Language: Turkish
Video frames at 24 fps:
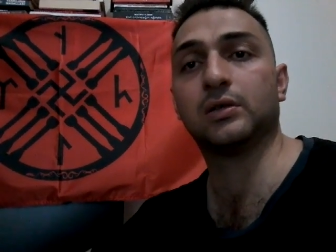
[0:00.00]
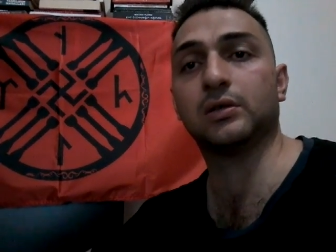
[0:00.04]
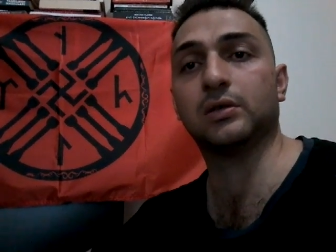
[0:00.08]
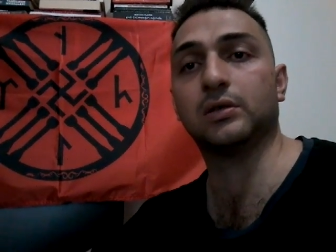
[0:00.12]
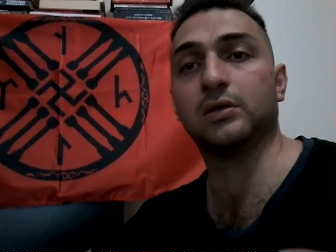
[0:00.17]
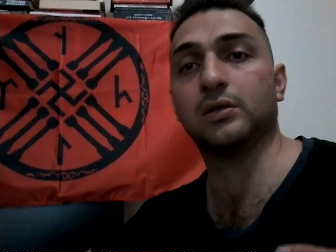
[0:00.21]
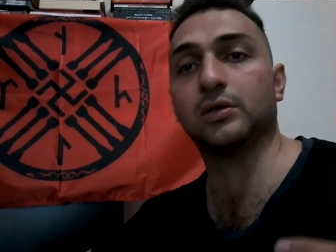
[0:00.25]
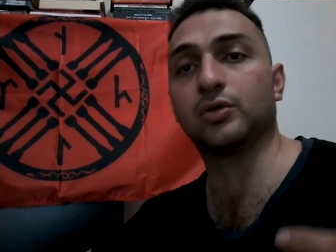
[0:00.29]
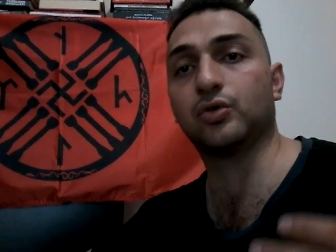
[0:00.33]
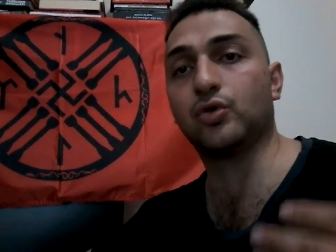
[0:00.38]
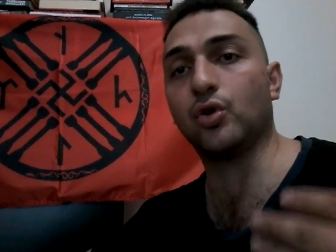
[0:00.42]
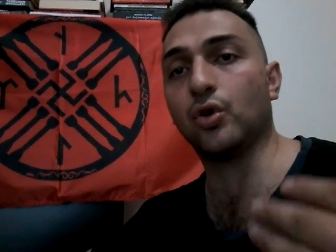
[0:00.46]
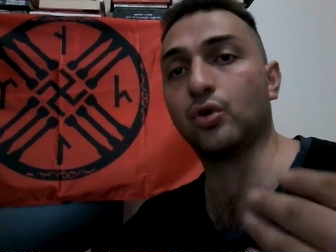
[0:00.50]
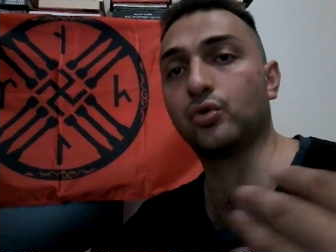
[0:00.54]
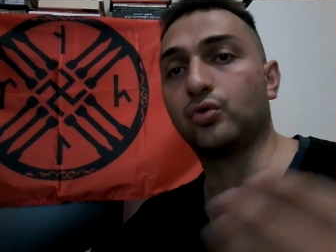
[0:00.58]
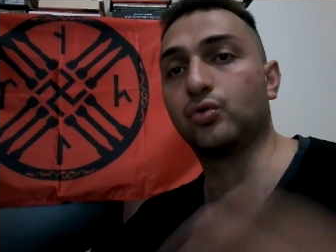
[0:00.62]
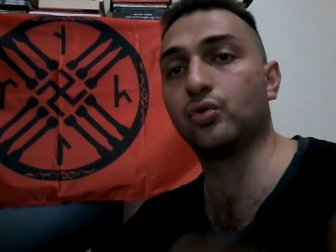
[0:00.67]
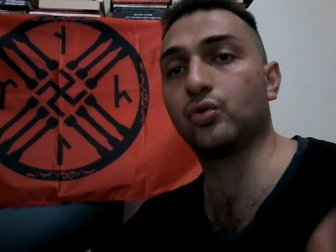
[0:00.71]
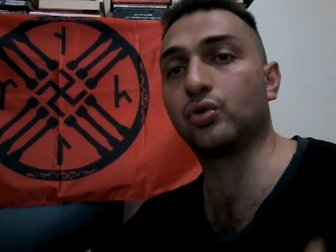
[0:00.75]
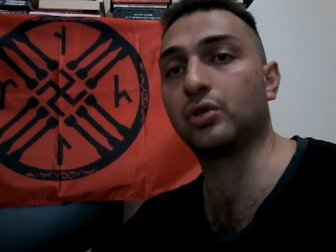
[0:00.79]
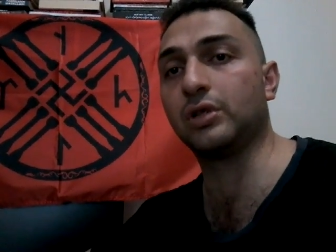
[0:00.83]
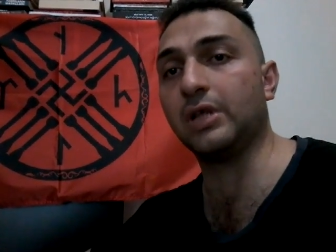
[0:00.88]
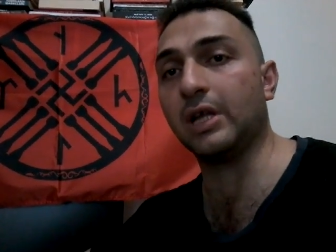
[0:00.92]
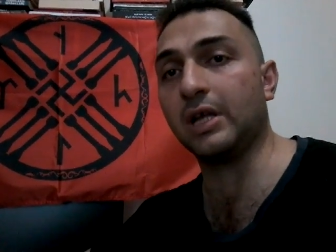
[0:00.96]
e,
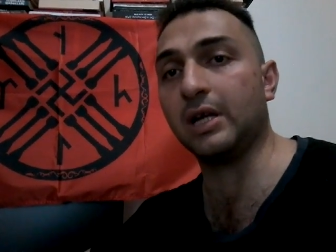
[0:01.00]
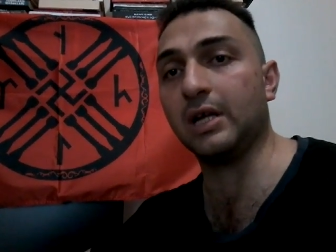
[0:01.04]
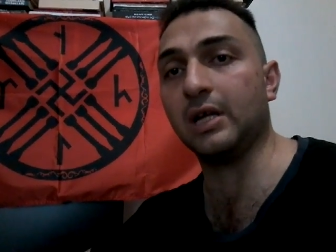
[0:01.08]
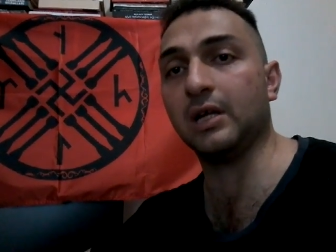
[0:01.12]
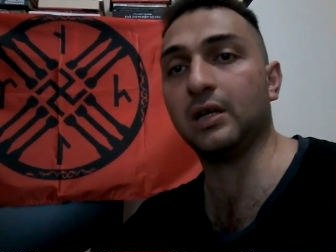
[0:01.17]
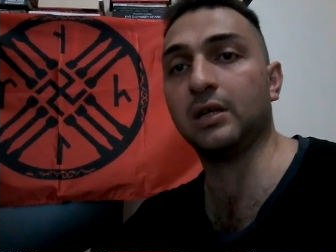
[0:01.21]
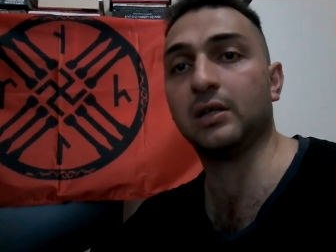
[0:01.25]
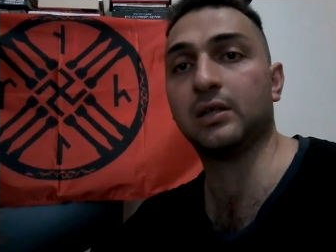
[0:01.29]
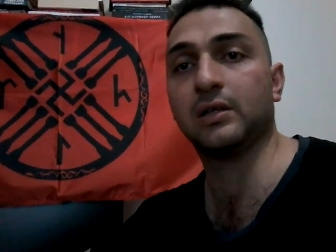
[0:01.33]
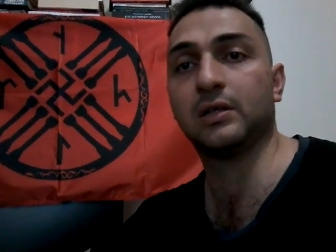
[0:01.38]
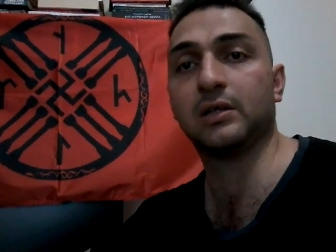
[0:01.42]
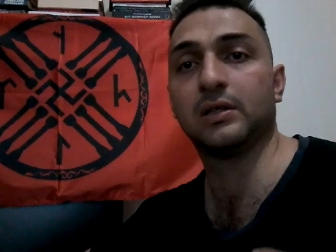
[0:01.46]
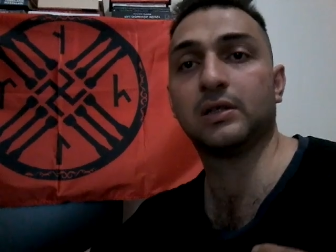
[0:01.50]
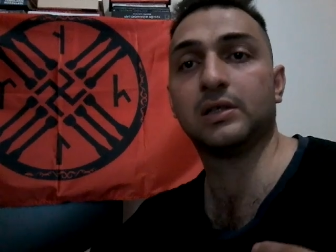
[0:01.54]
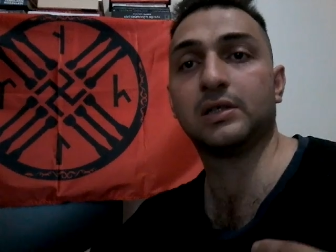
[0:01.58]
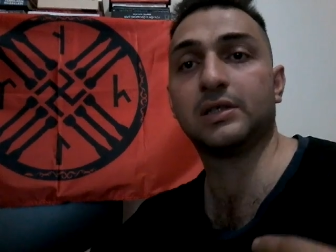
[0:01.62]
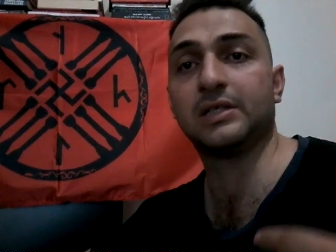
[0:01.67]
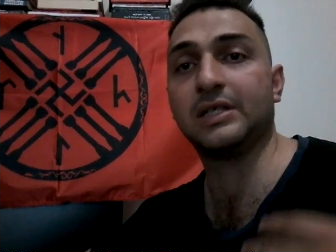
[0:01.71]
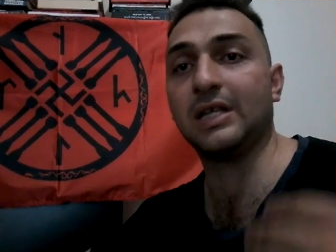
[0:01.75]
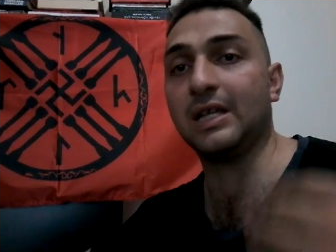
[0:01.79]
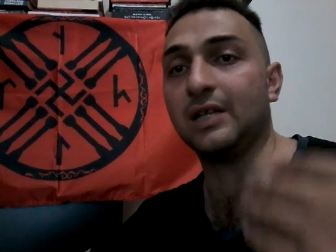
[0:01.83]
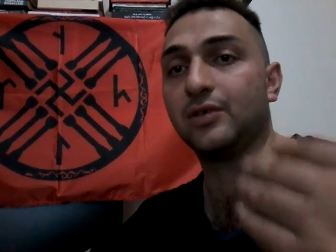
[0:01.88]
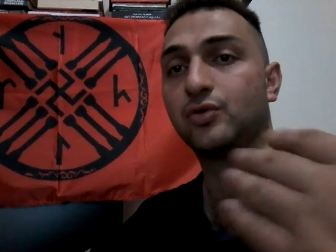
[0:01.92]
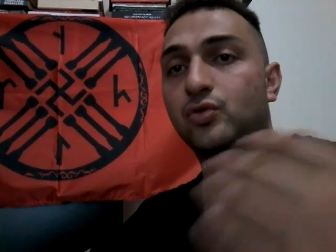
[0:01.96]
Göktürklere,
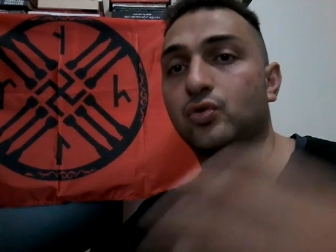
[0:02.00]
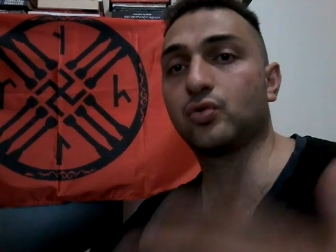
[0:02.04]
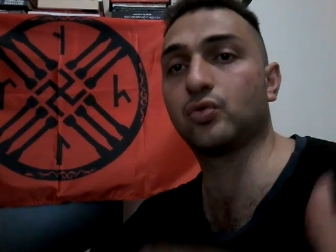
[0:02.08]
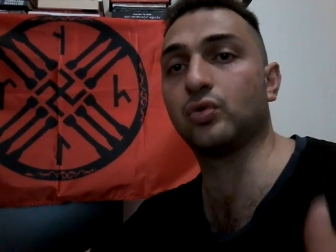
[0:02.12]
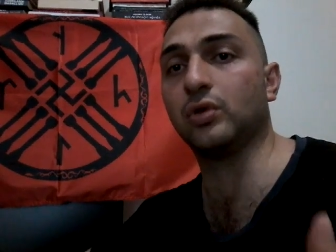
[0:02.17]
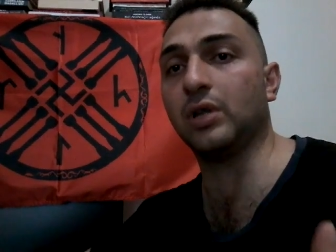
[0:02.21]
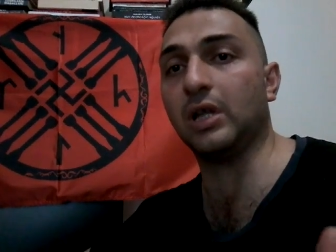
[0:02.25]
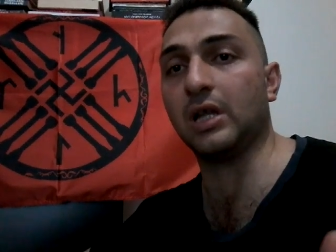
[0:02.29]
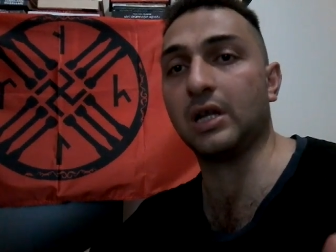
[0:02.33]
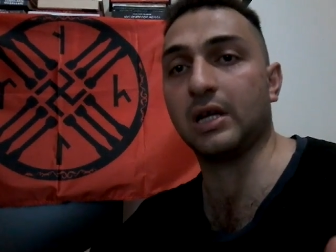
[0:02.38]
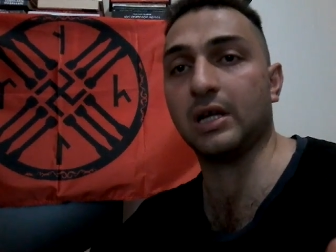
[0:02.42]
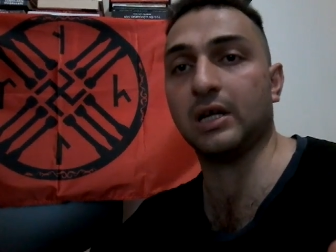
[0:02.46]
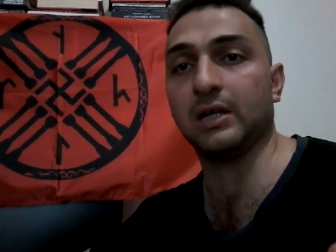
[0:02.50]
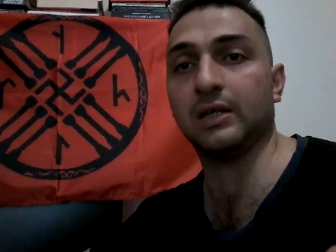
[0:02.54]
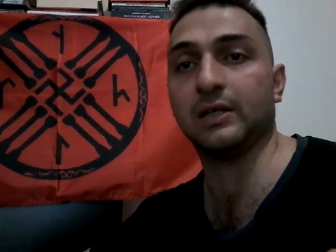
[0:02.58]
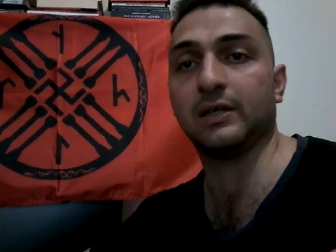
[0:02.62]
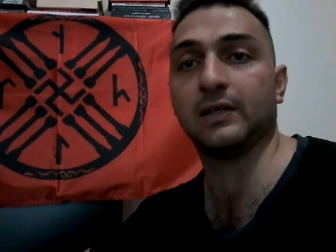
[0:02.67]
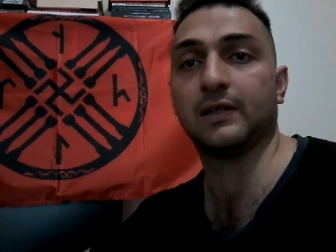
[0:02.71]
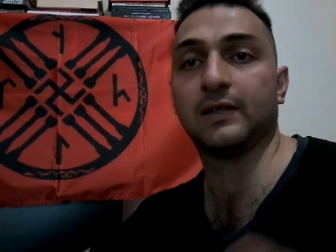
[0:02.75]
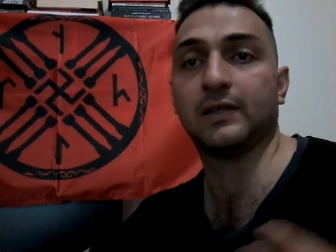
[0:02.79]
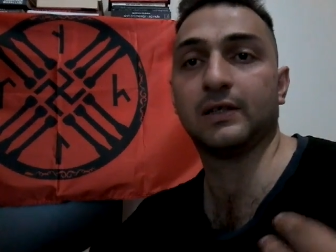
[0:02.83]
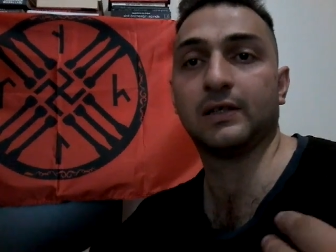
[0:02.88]
Selçuklulara,